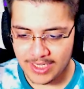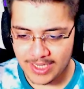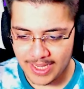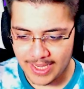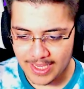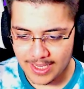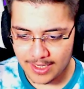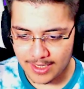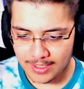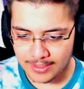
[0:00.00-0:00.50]
ne
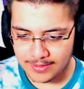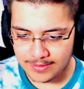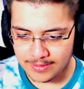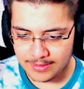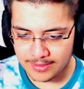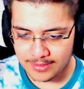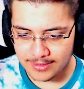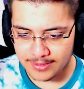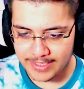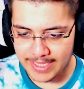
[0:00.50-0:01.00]
ya? Attığı
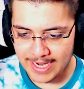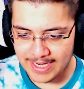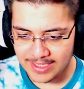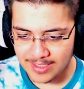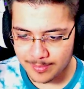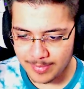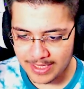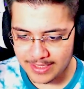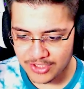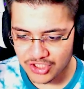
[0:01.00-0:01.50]

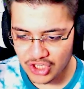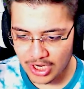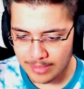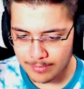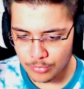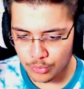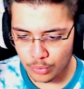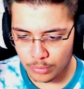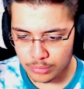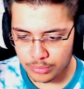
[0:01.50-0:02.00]
yerde ben
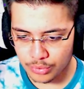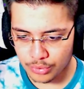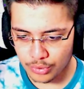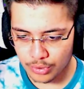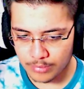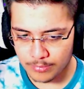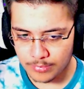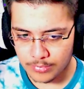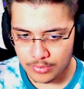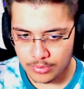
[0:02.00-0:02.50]
can
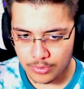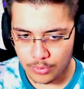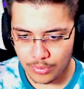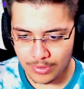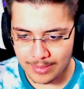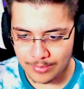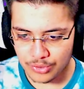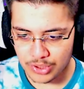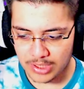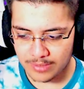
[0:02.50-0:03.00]
dolduruyorum.
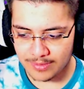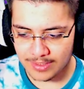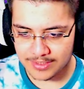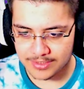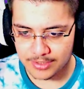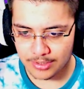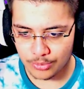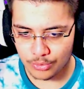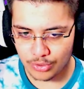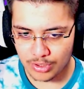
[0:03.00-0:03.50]
Öyle bir şey var
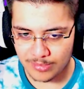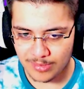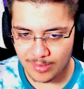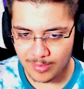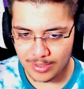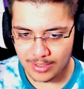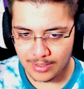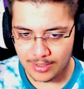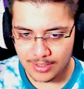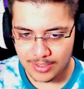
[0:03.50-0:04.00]
sanıyorum
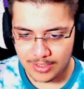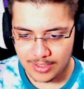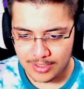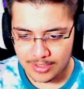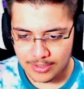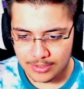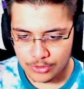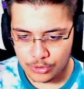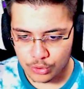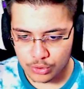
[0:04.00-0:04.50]
ama.
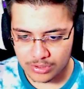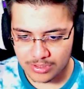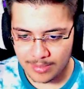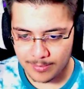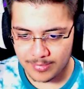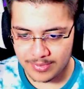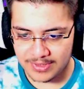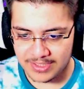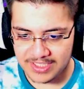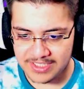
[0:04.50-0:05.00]

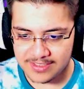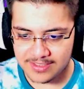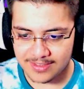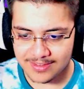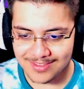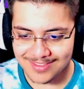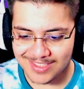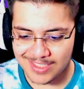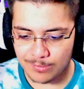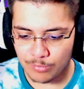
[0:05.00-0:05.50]
Şuradan bir gizli
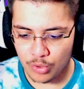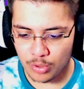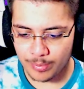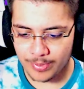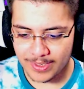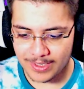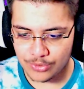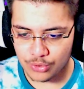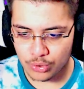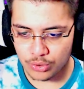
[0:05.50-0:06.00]
dızlama
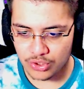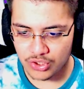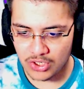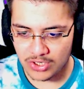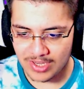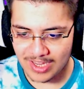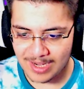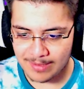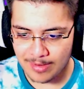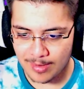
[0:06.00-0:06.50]
operasyonu
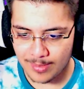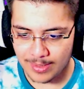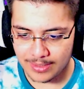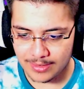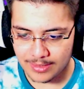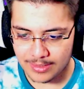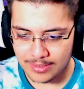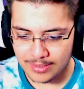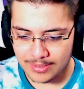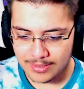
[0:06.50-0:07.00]
çekelim hemen.
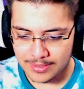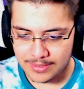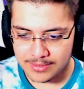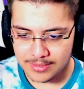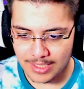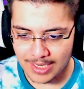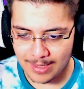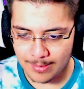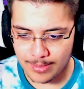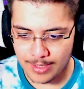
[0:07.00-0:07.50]

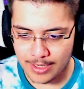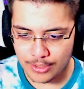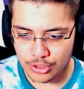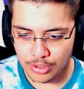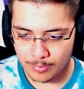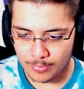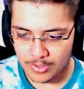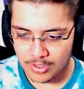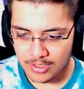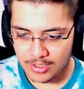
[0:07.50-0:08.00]

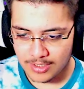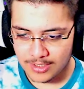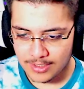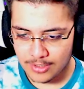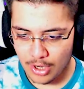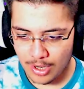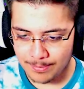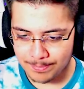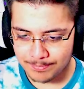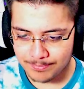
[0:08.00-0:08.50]
Selamünaleyküm.
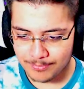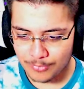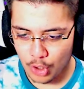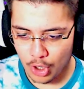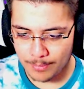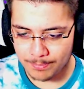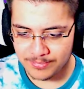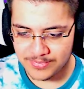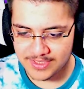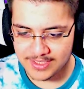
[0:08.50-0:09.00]
Hop
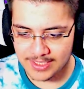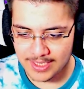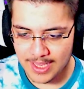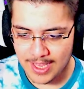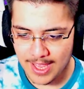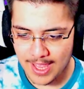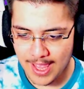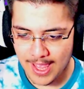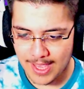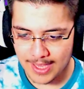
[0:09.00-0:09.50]
hop
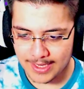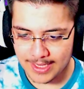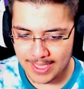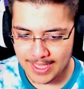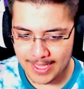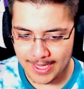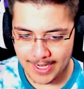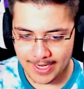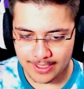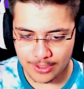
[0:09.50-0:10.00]
zınk.
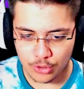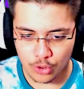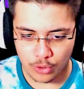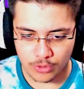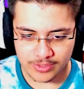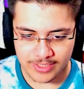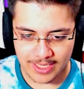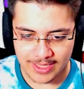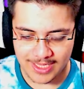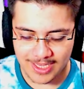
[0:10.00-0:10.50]
Erenköy.
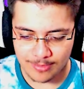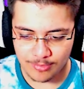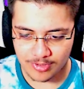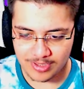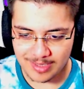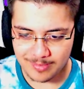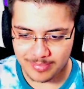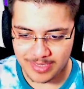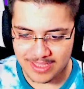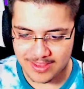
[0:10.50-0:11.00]
Sen ne yapıyorsun
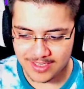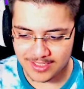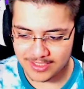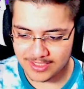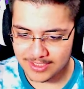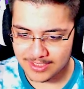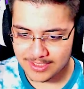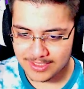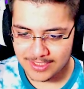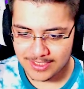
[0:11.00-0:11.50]
lan
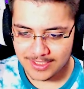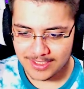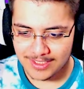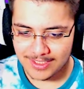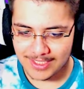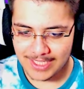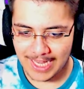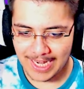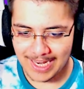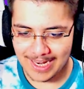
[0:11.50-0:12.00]
Patrick?
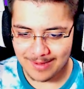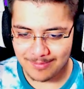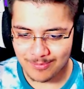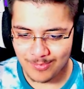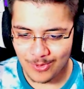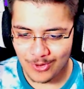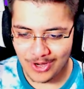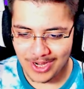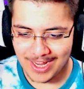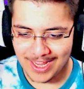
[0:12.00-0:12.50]
Gel lan
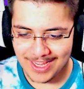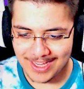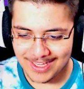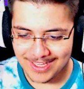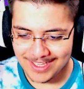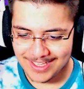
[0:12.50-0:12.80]
böyle.